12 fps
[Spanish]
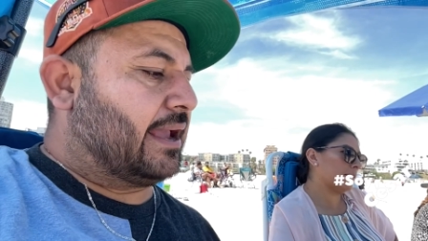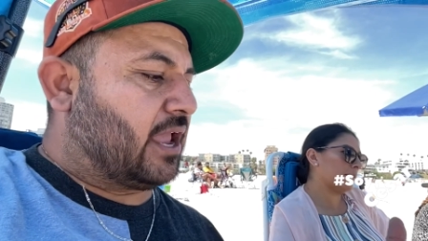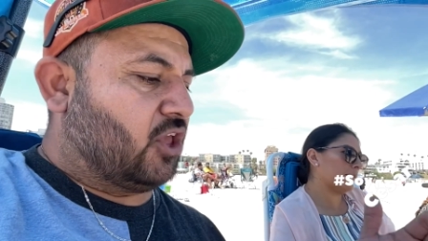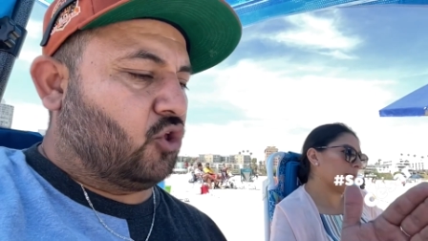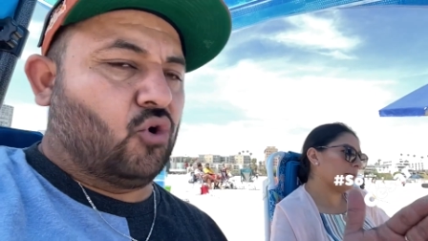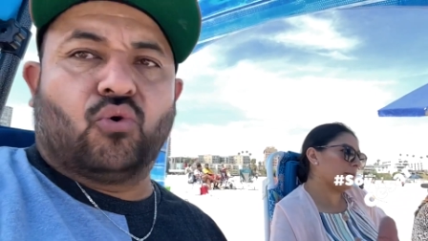
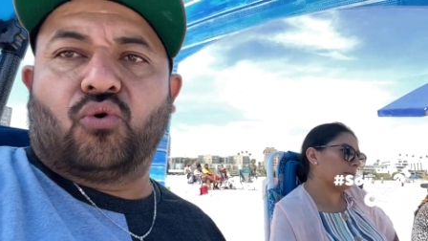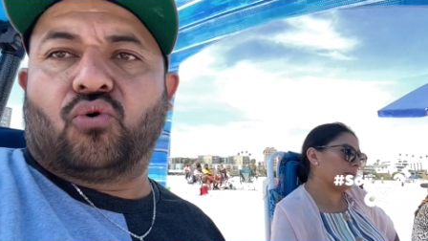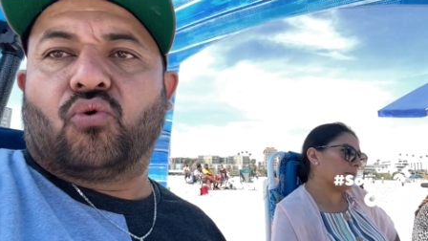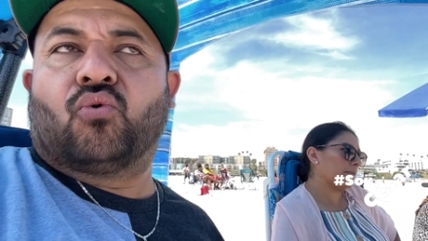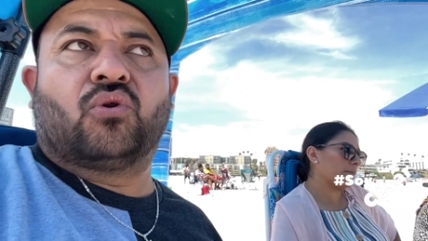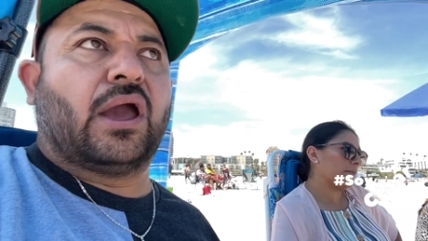quedó
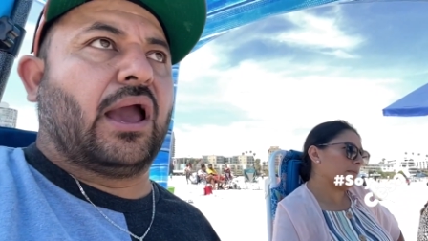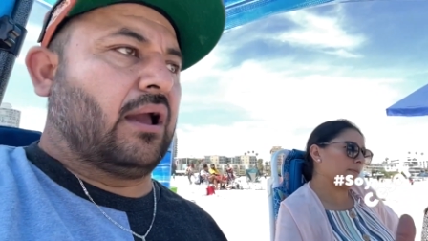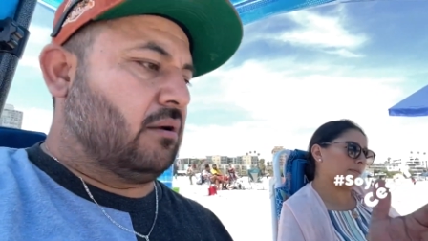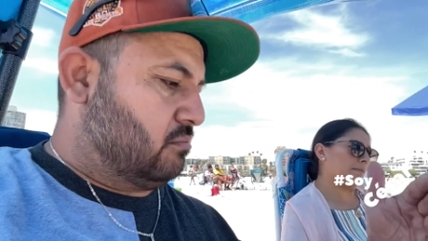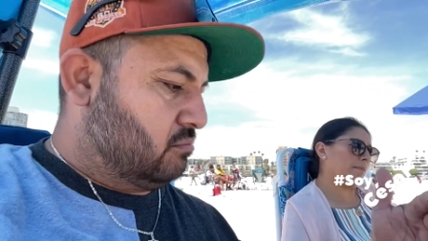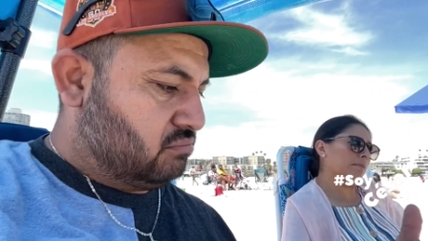una,
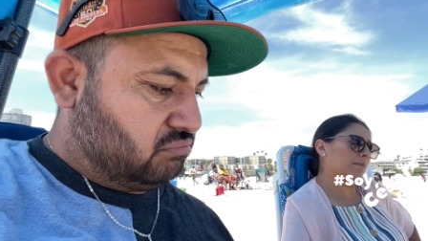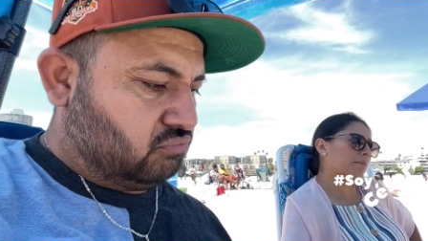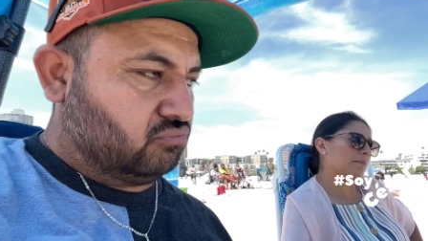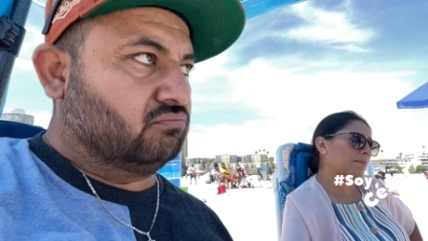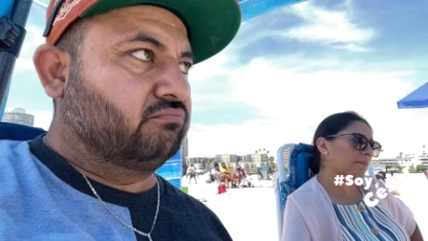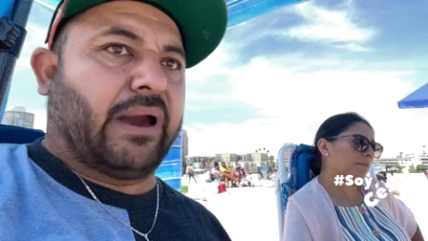
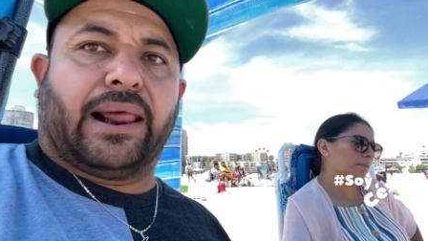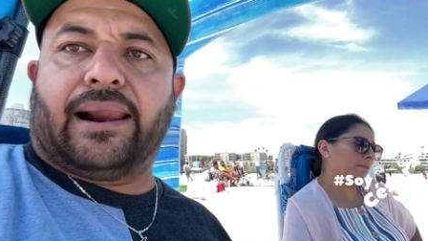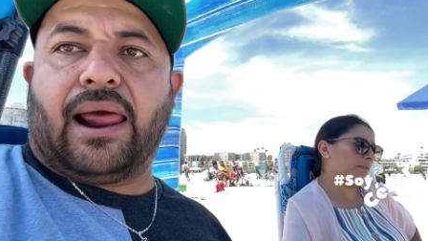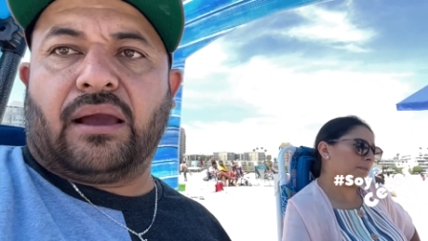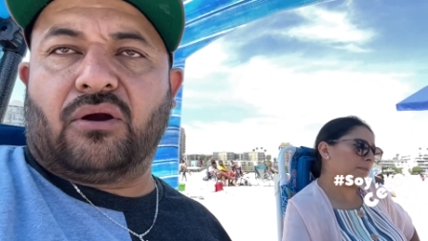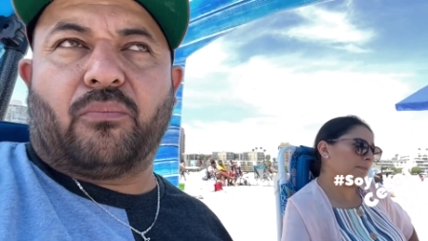un
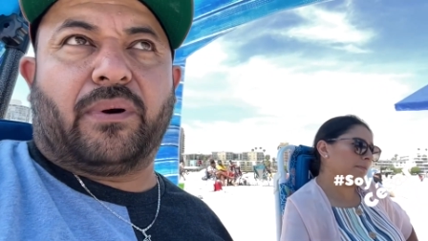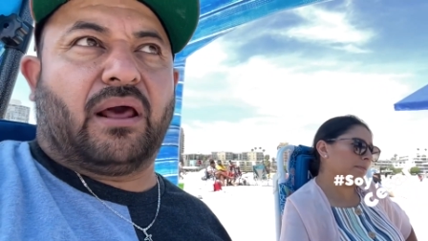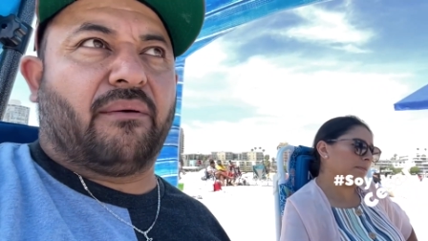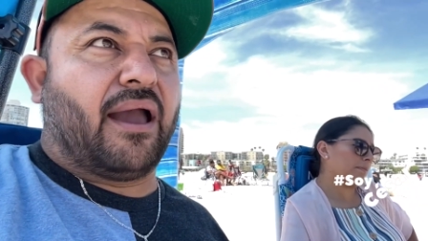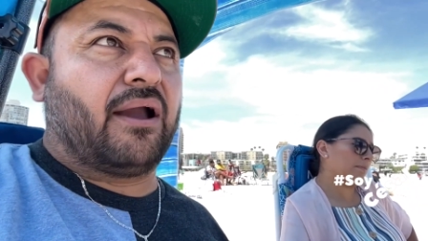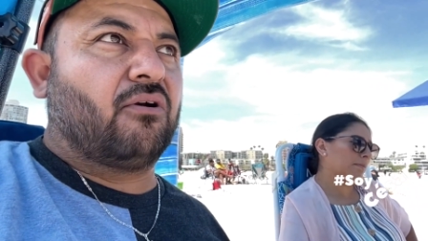barranco para
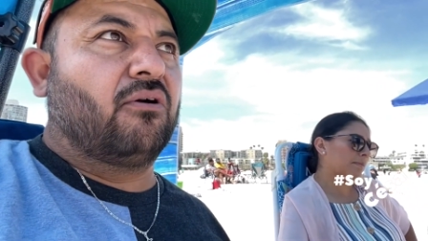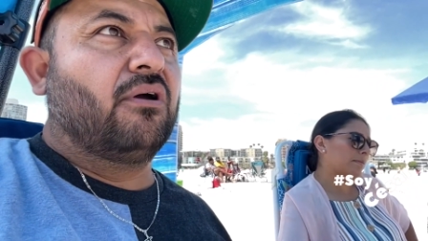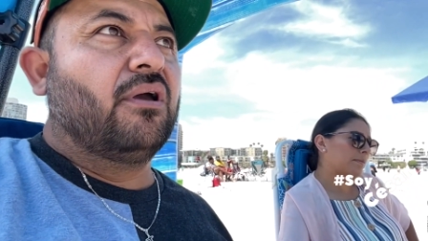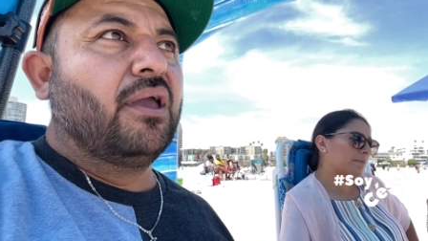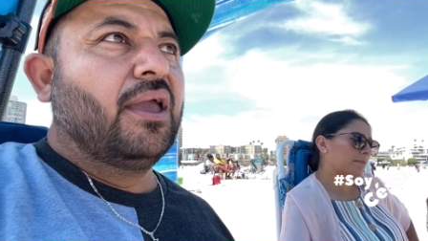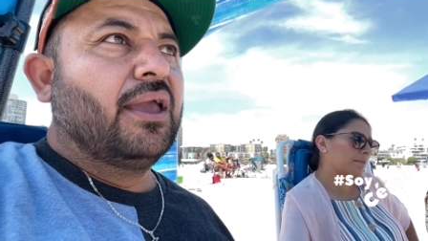abajo
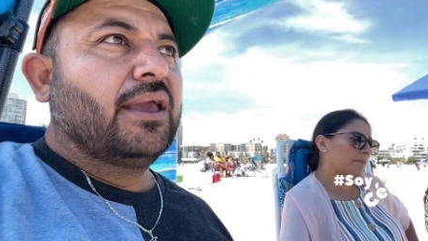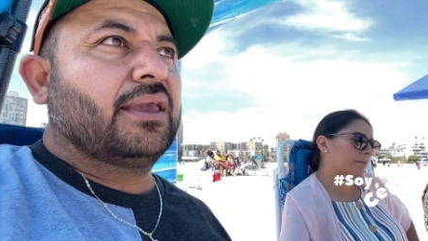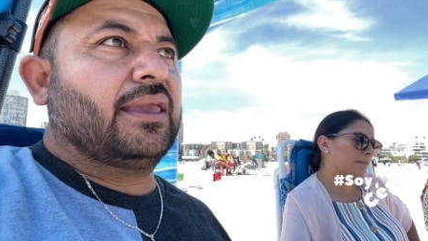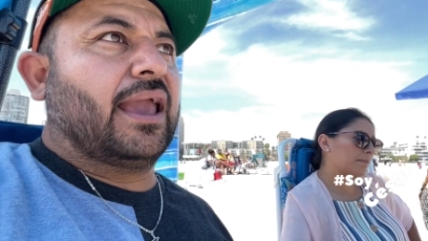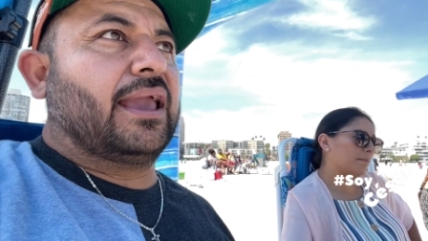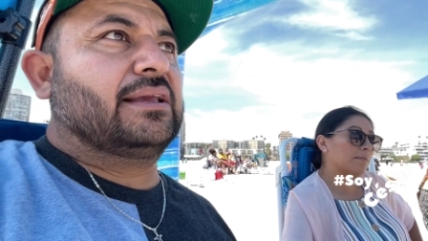
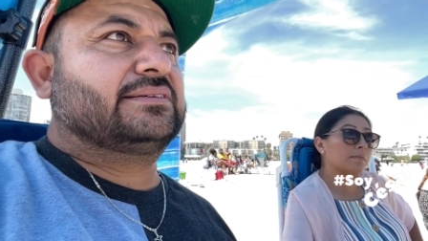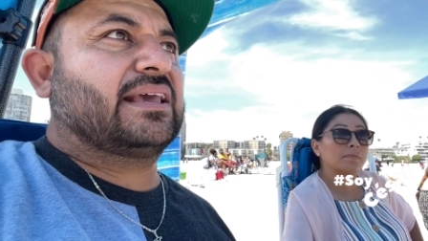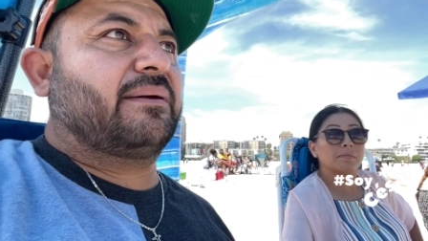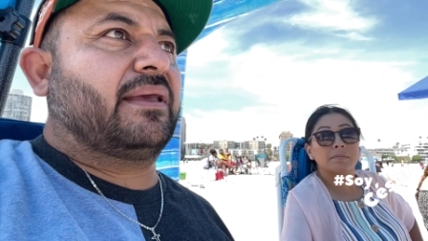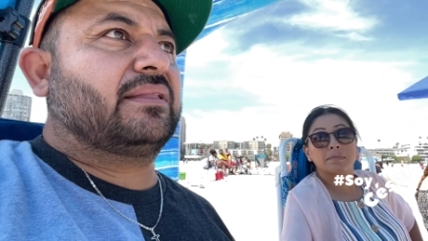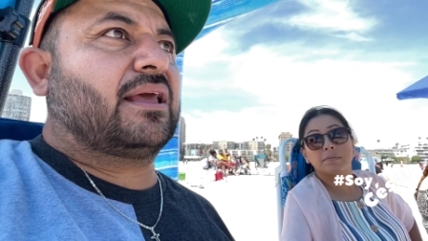y ahí se
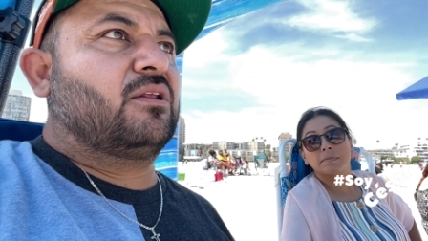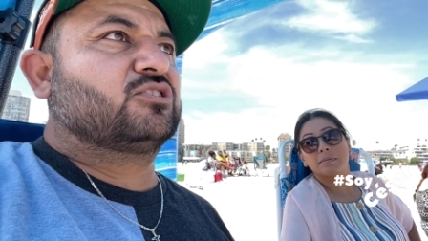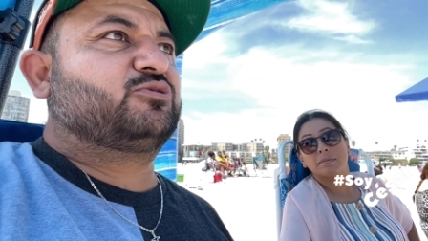avientan los